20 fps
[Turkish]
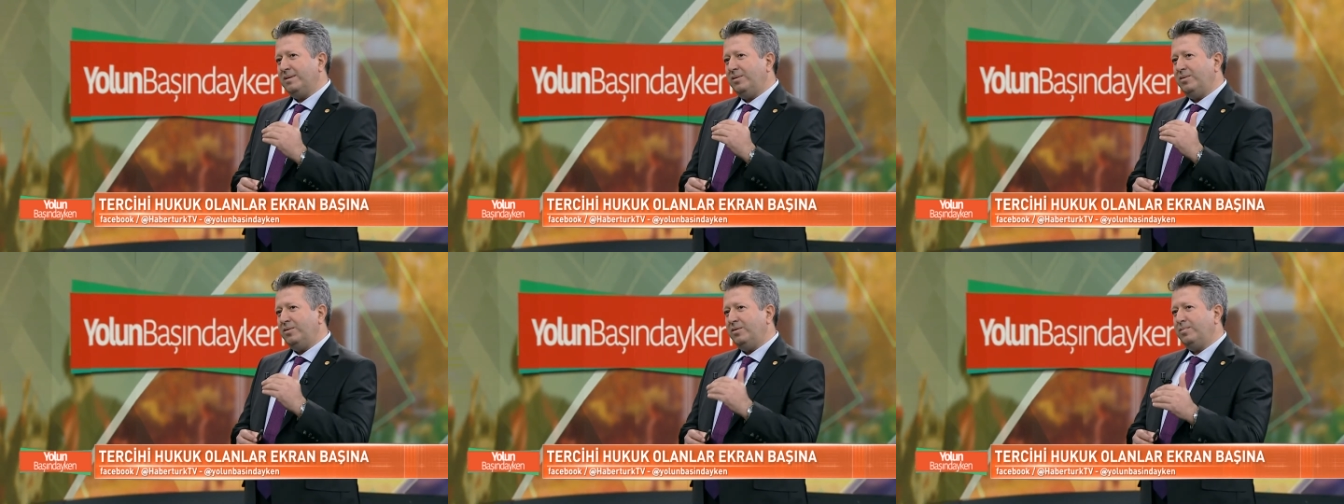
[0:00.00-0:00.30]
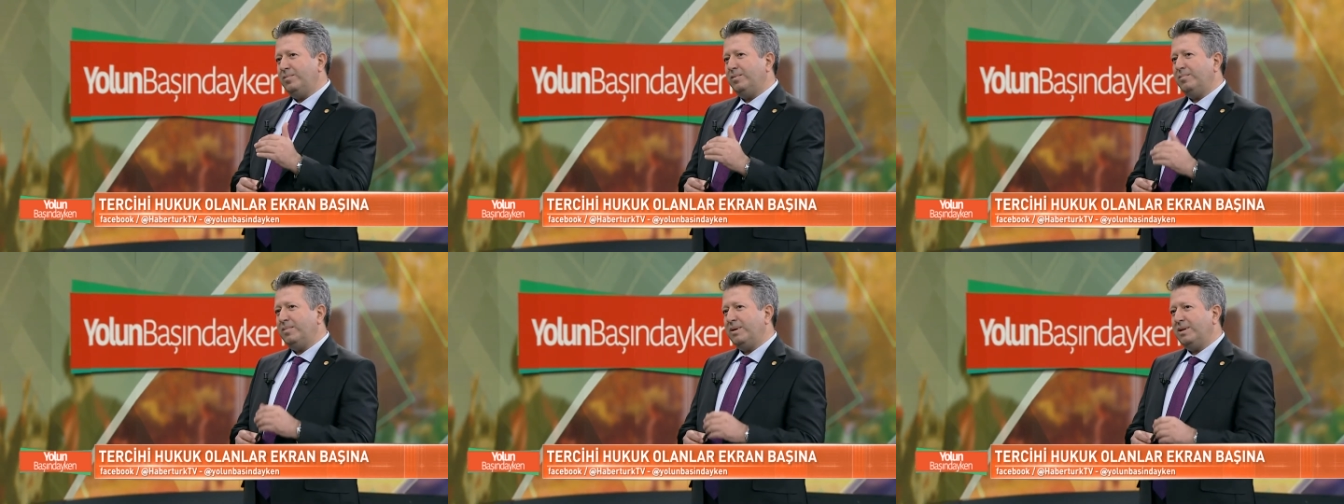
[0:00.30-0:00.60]

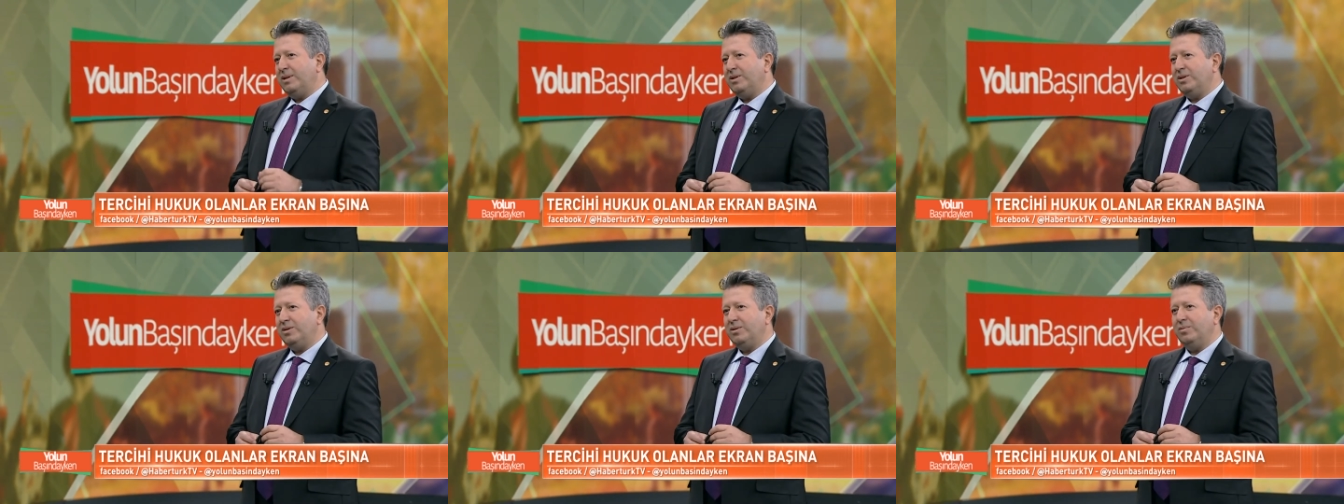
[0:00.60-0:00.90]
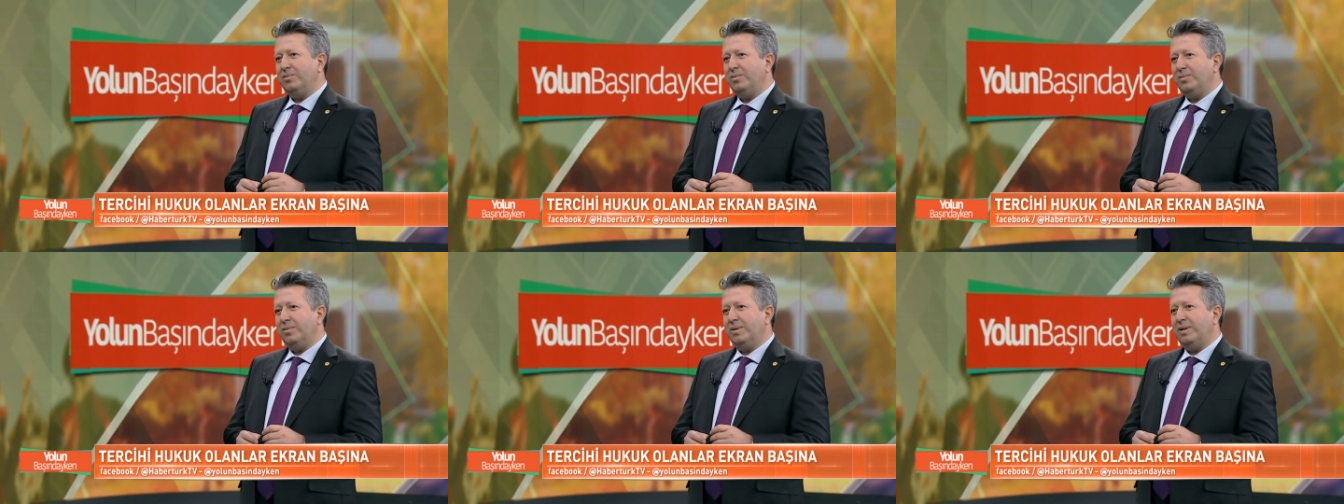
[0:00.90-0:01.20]
100 bin
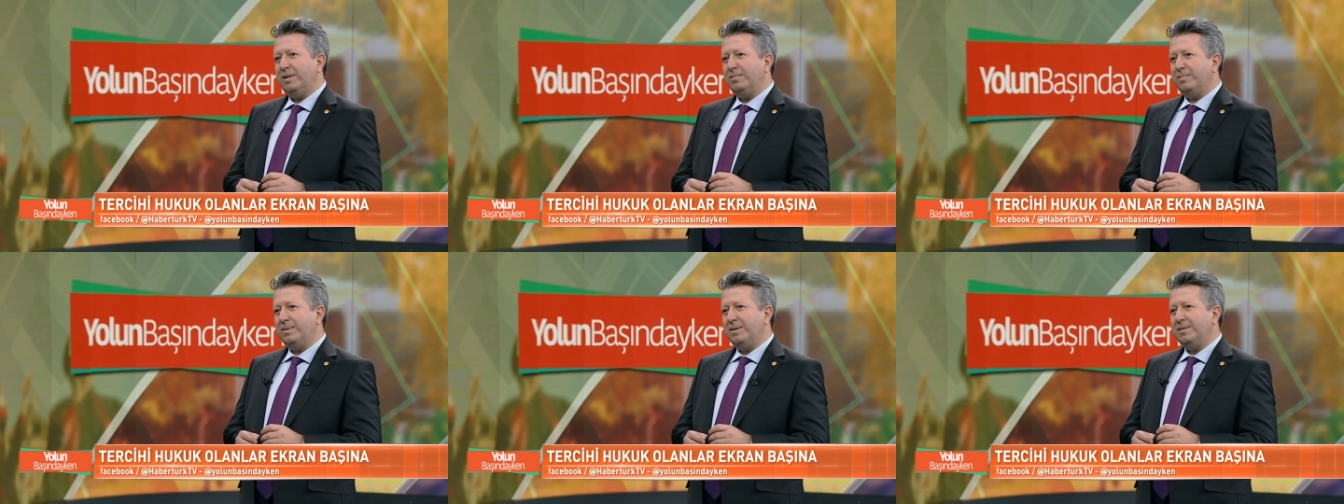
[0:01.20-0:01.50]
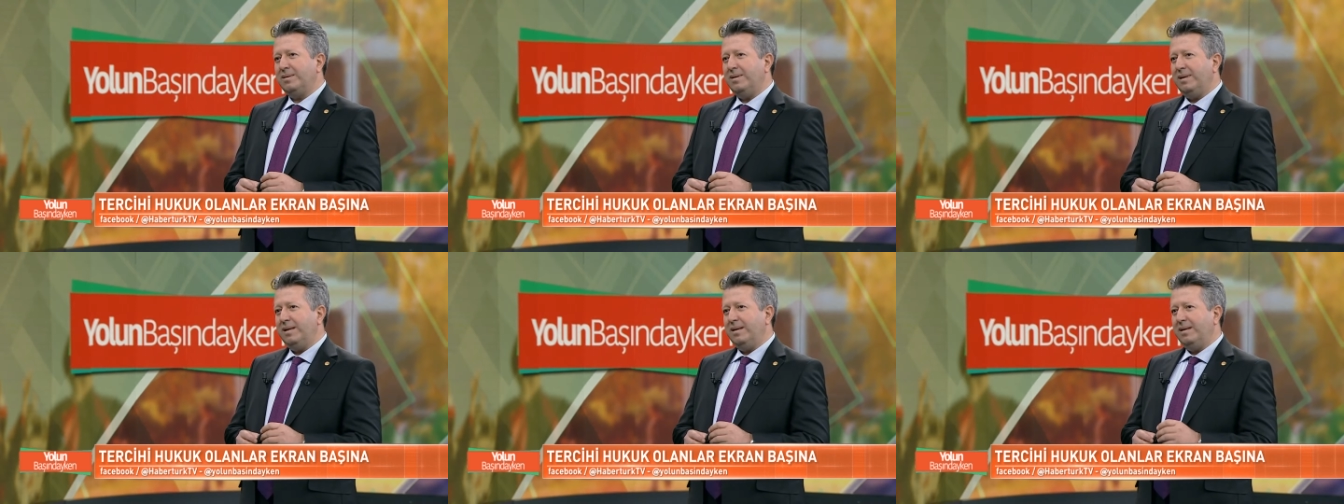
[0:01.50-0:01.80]
barajın
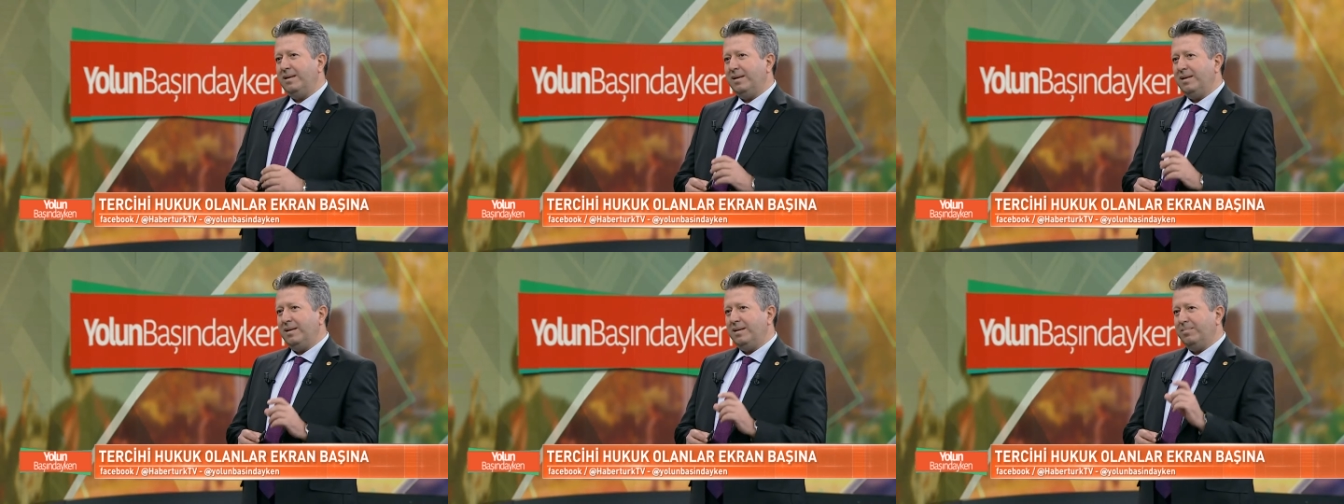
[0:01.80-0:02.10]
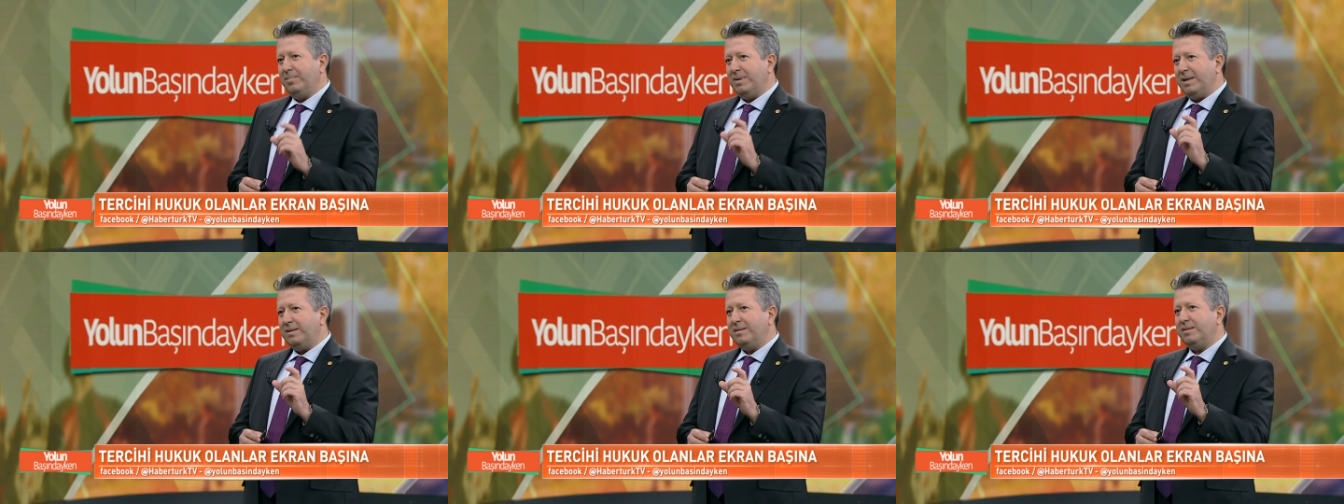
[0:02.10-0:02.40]
uygulanması ile
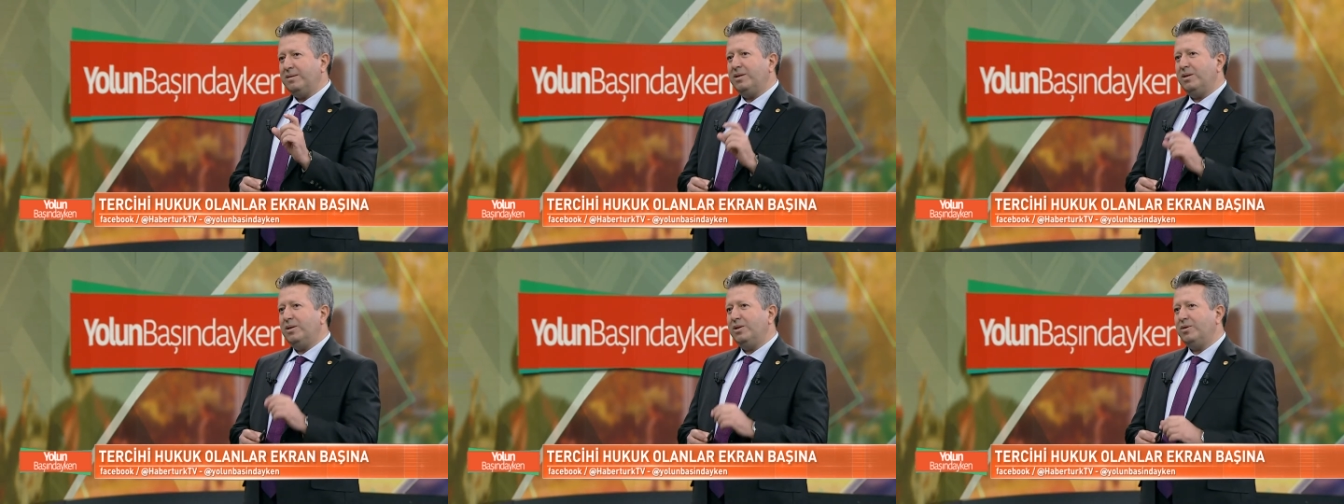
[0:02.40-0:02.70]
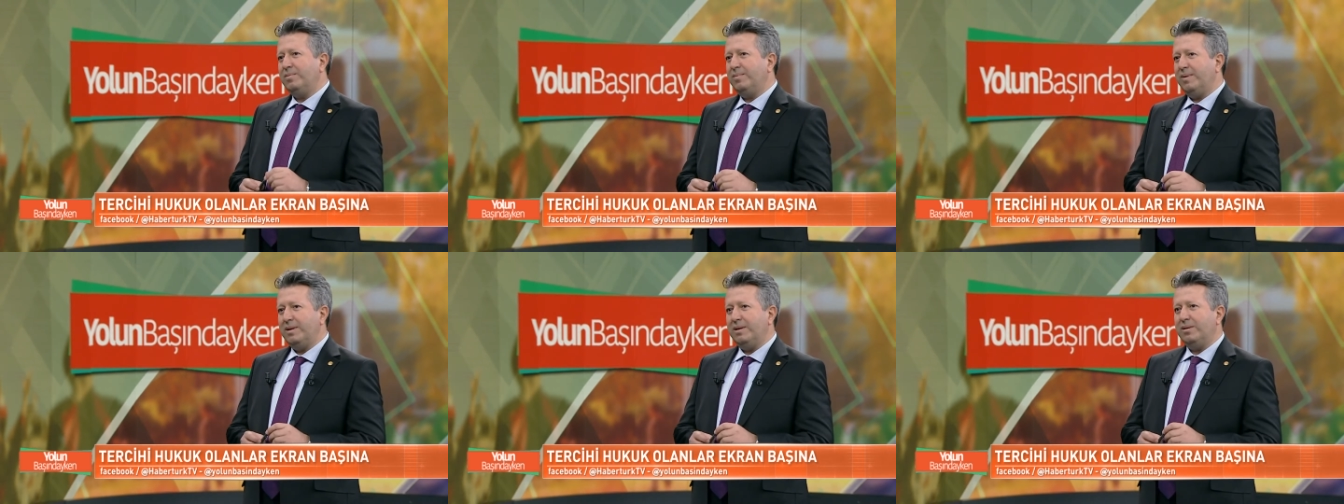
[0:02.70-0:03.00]
ilgili bazı
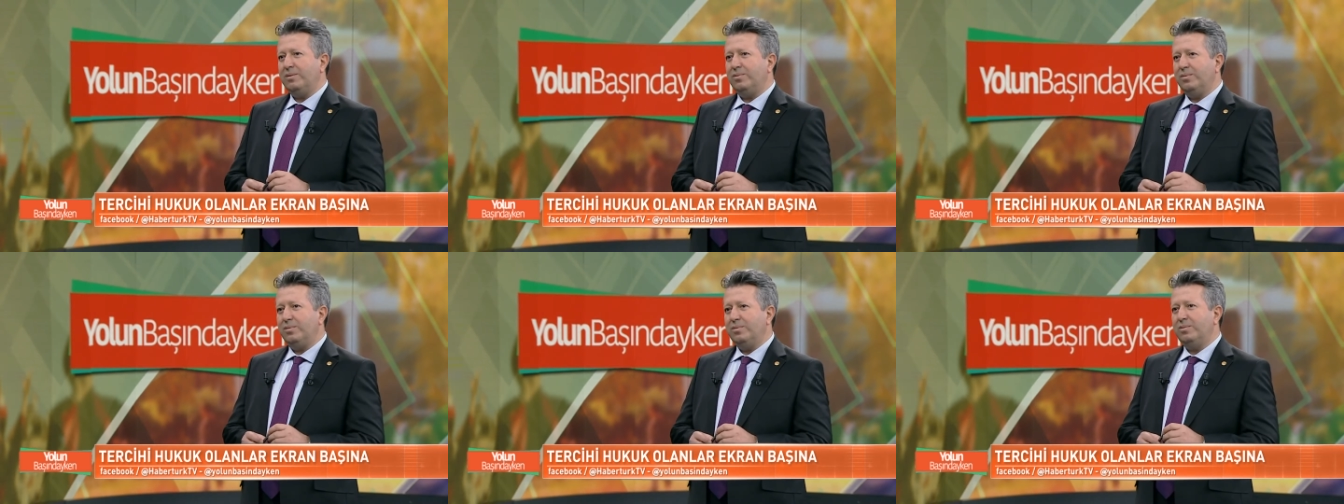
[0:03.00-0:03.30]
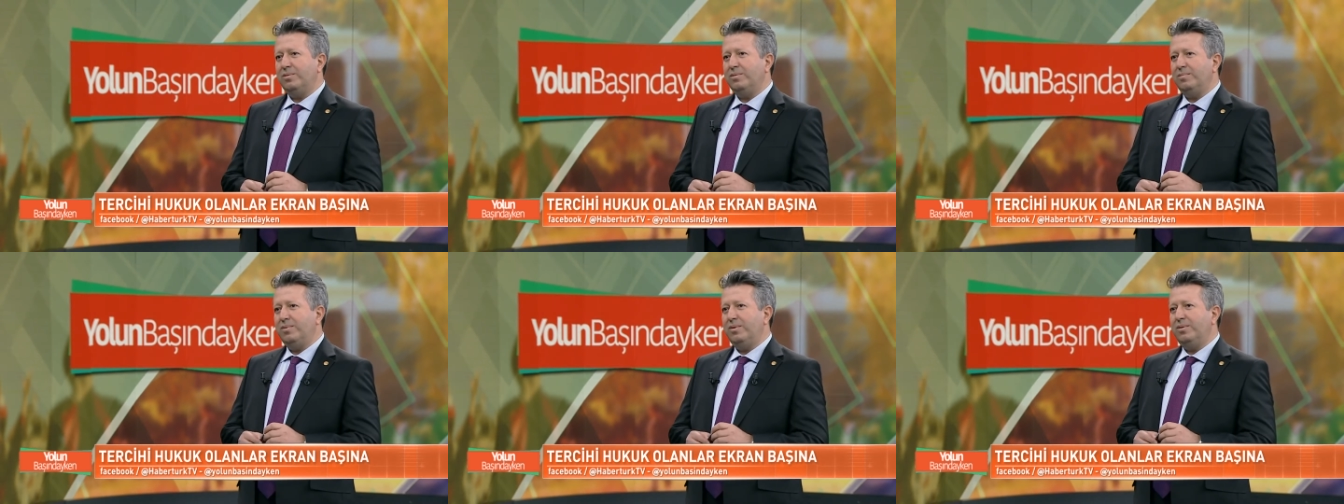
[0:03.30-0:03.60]
çalışmaların
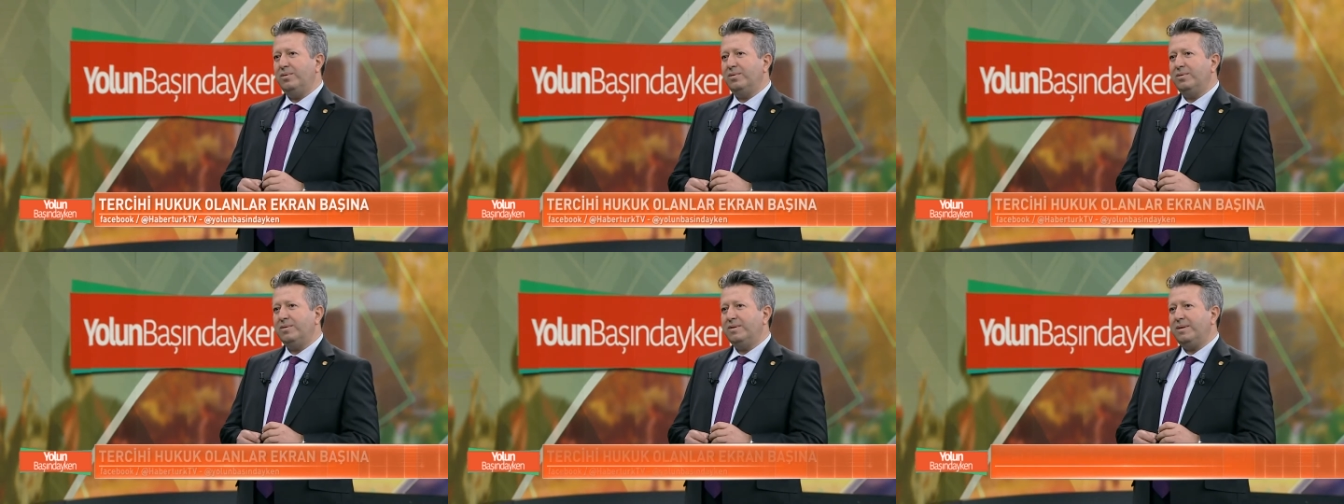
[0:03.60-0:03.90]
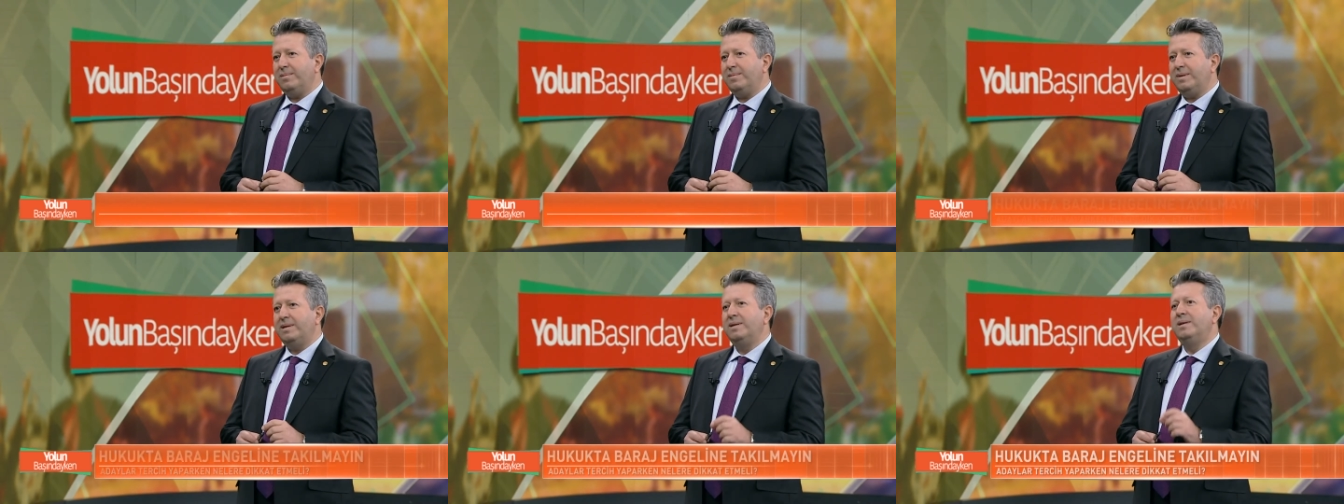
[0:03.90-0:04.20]
olduğunu biliyoruz
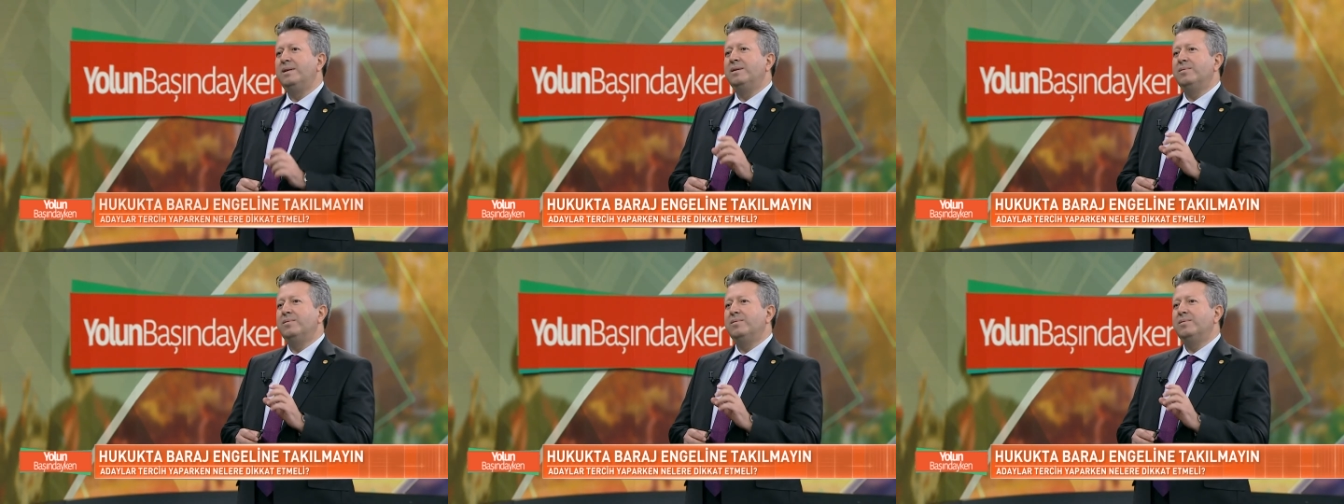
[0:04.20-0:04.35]
ama